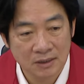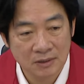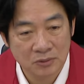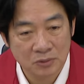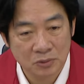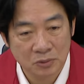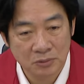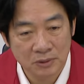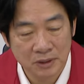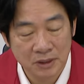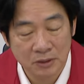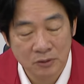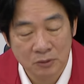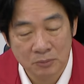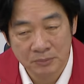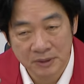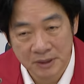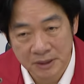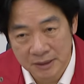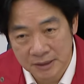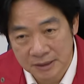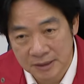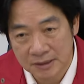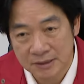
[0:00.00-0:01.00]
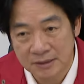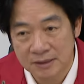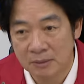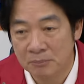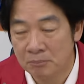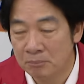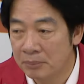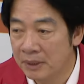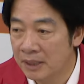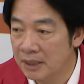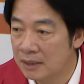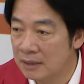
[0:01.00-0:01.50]
除了我们已经准
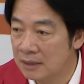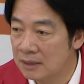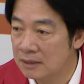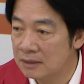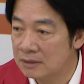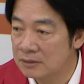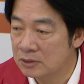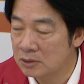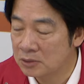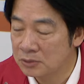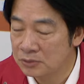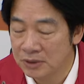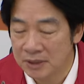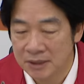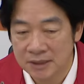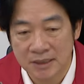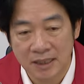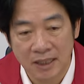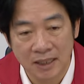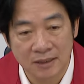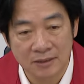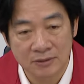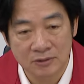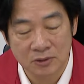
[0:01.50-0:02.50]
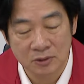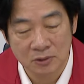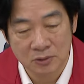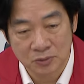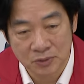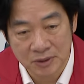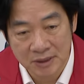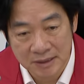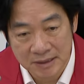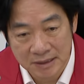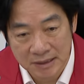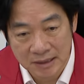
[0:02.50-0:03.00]
备了抽水站、抽
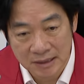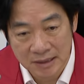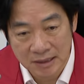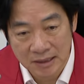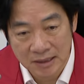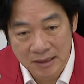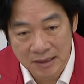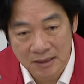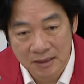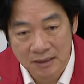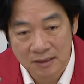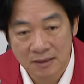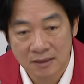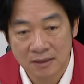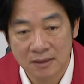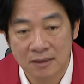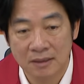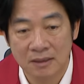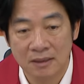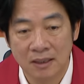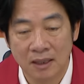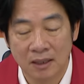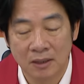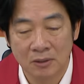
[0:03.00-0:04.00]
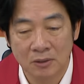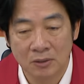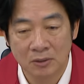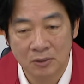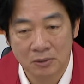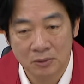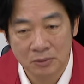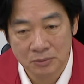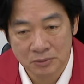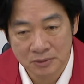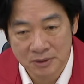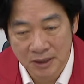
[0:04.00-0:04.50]
水机，然
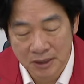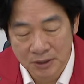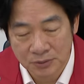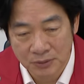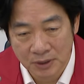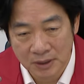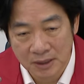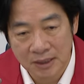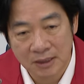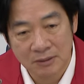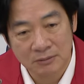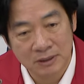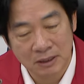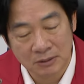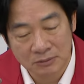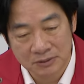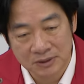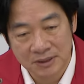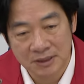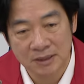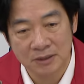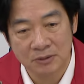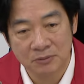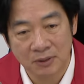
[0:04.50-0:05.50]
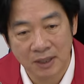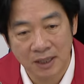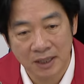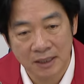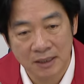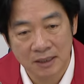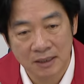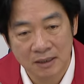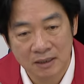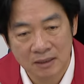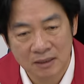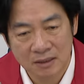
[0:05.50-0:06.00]
后人员要到齐以外，
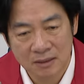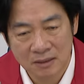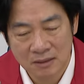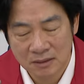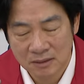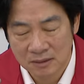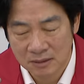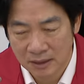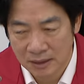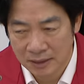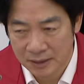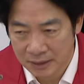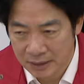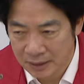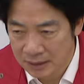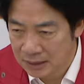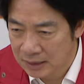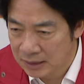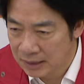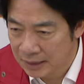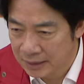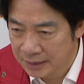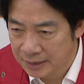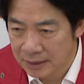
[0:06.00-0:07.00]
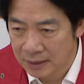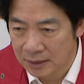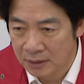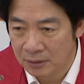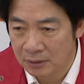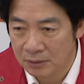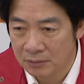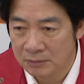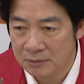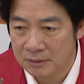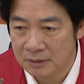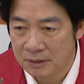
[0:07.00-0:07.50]
也应该
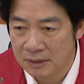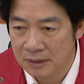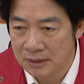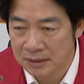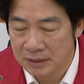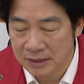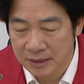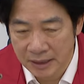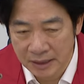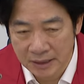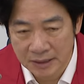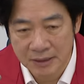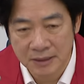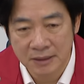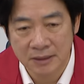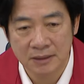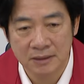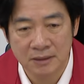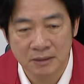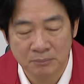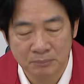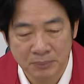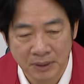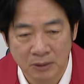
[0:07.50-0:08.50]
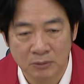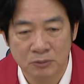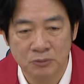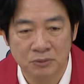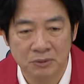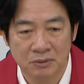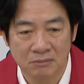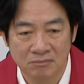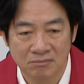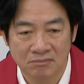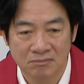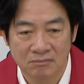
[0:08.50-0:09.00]
要更严格的标
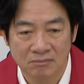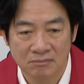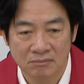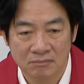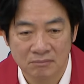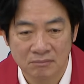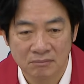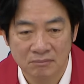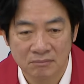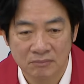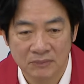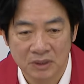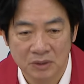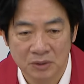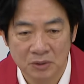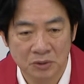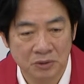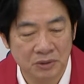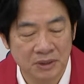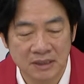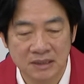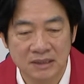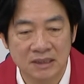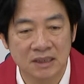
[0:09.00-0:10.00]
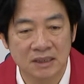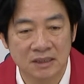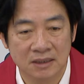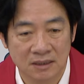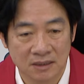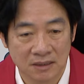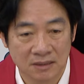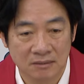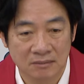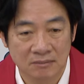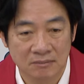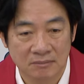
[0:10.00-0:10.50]
准，预先撤离，
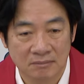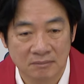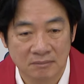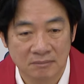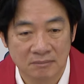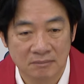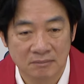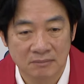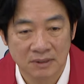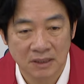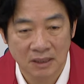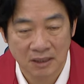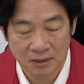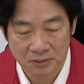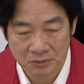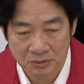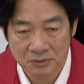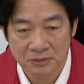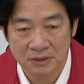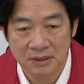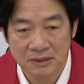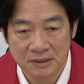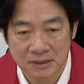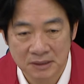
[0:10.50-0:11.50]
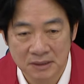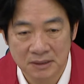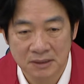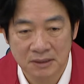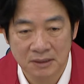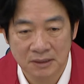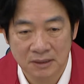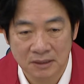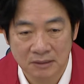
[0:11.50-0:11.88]
啊，预先撤离。